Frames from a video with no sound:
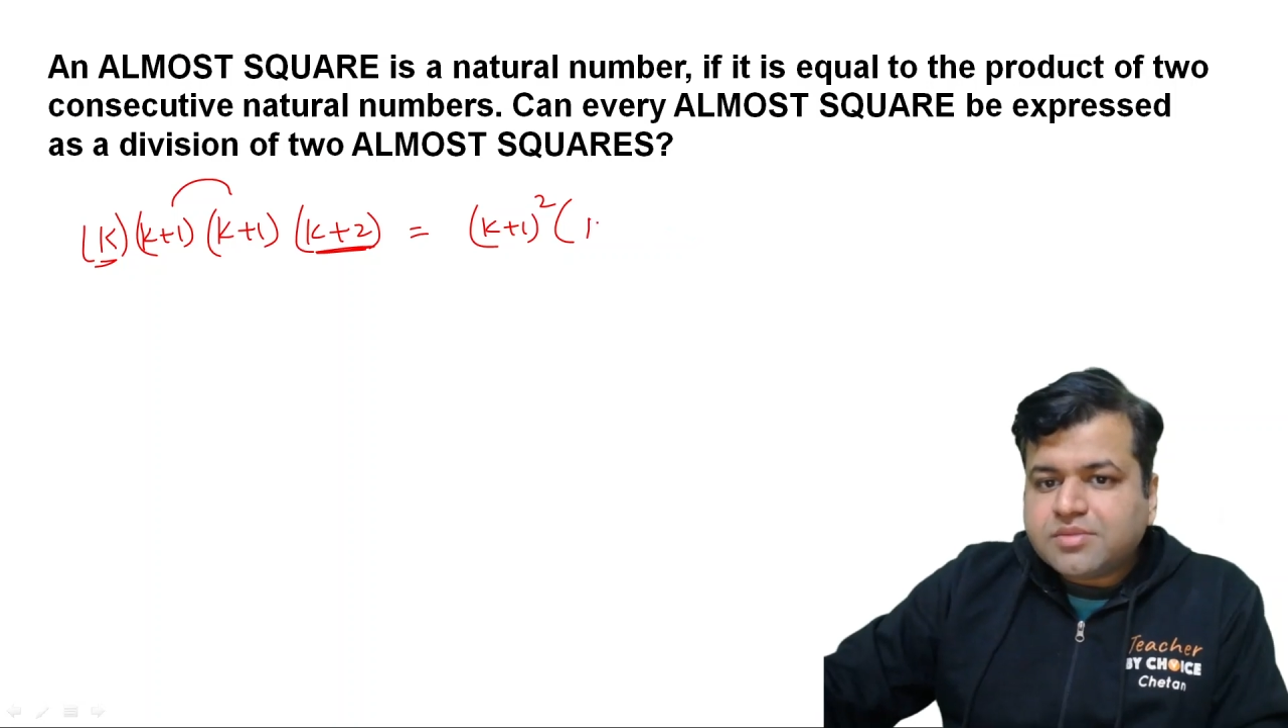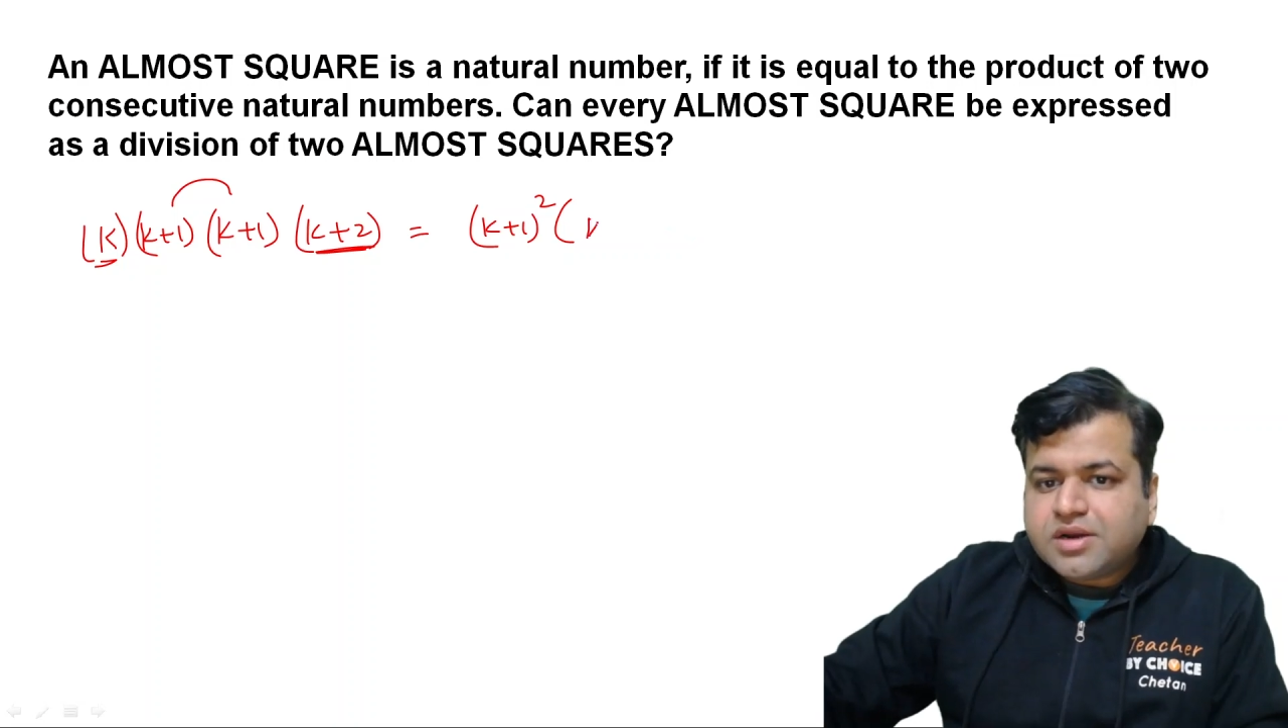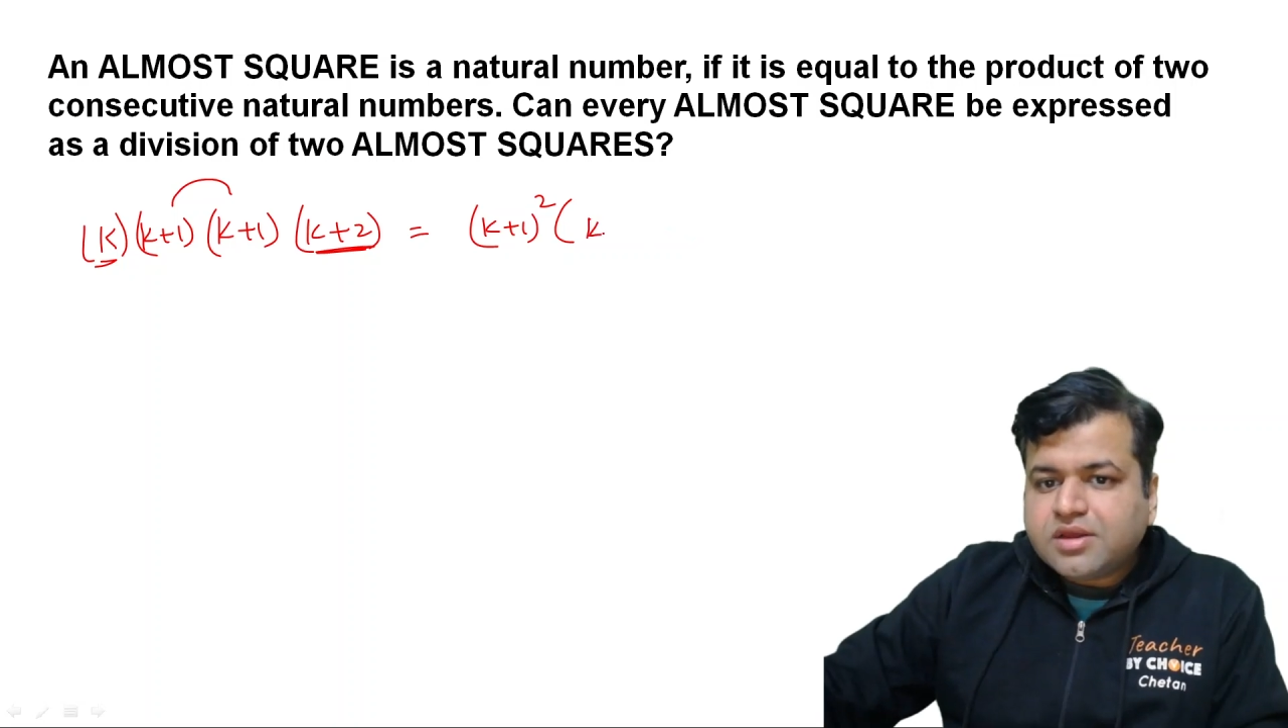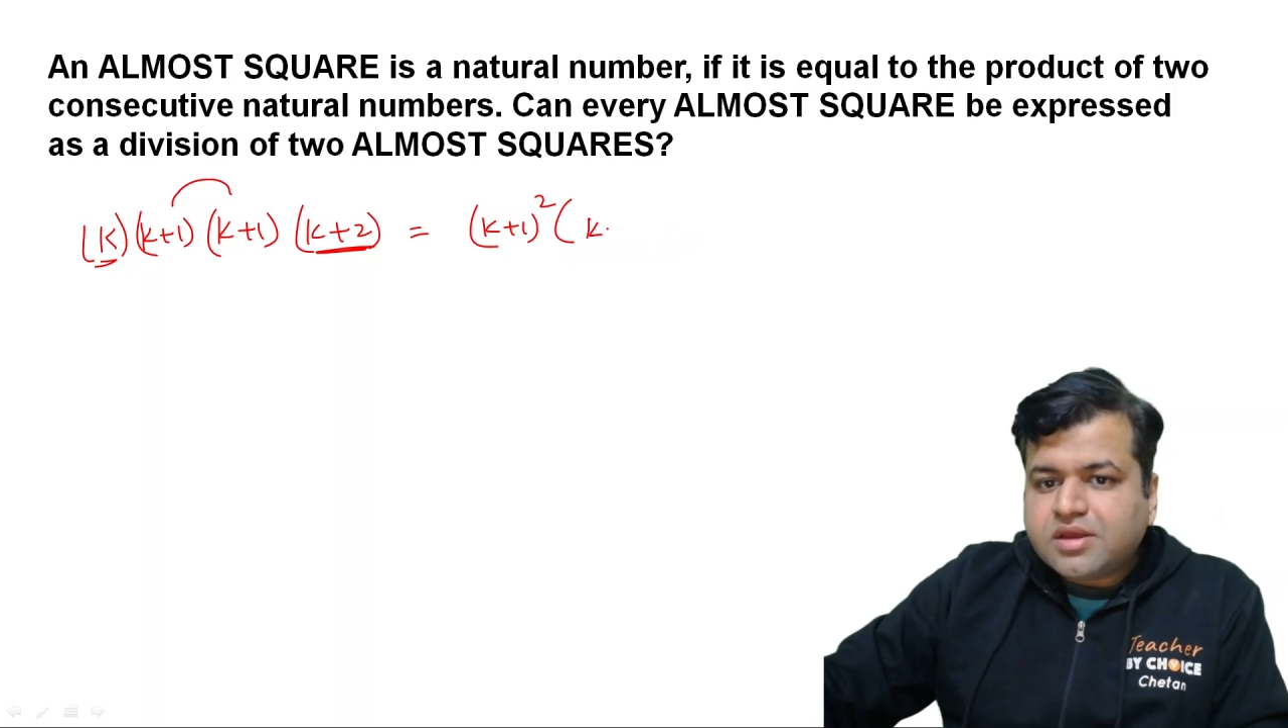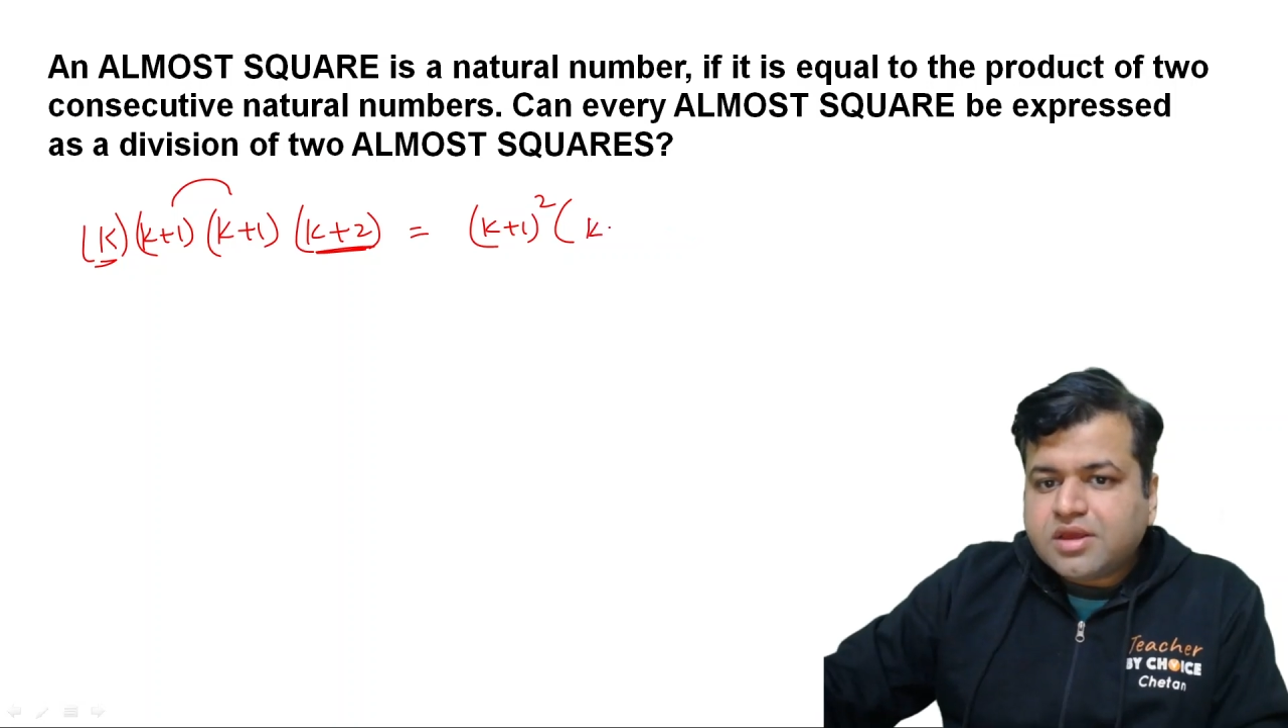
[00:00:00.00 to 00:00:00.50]

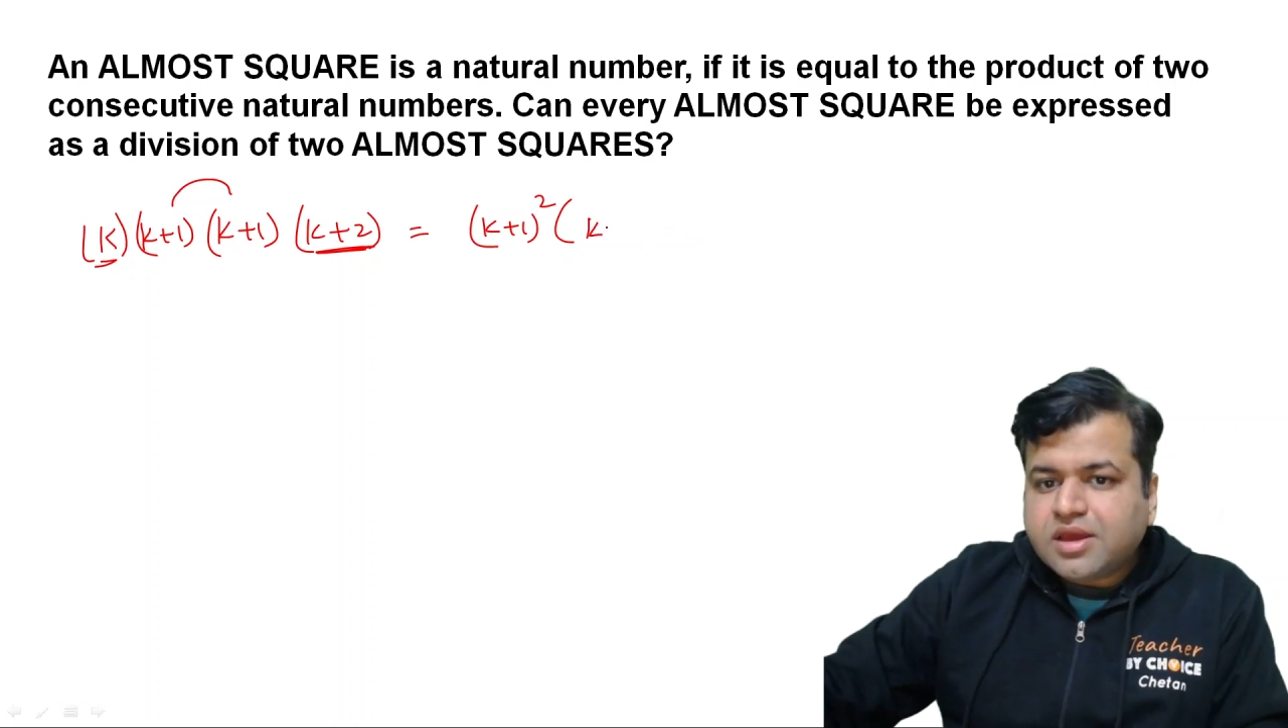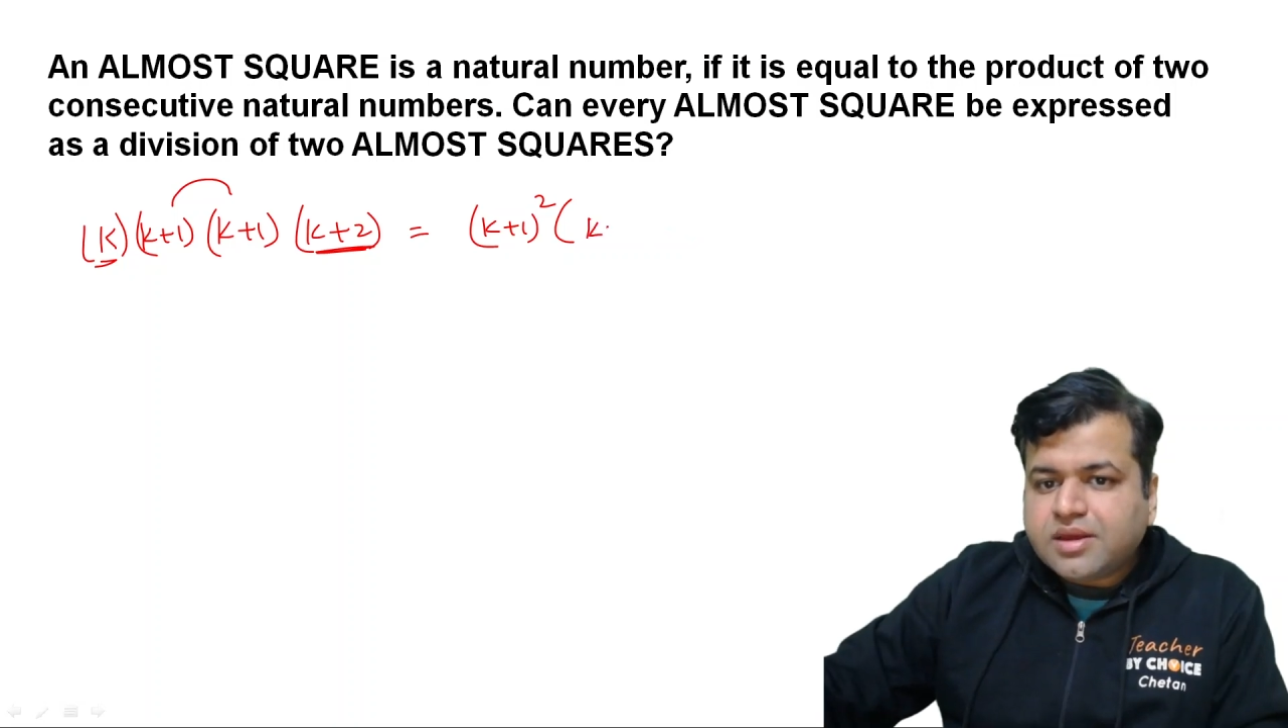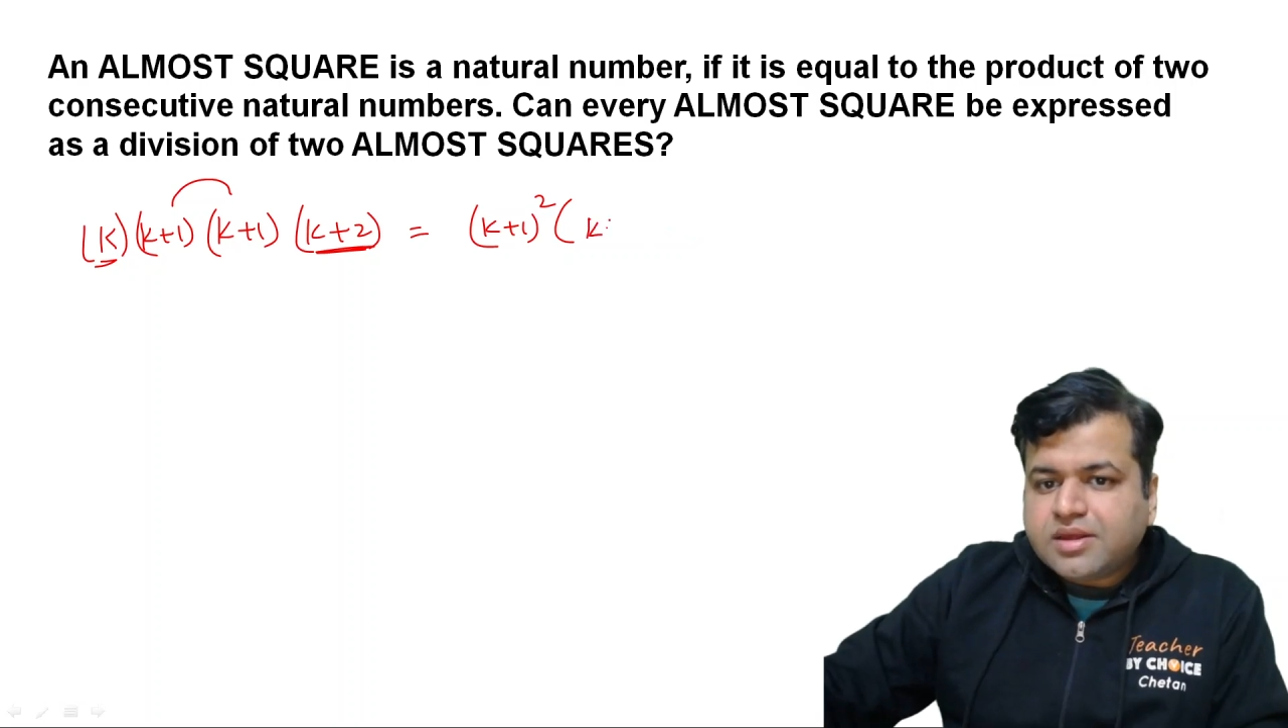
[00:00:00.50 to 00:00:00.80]
but k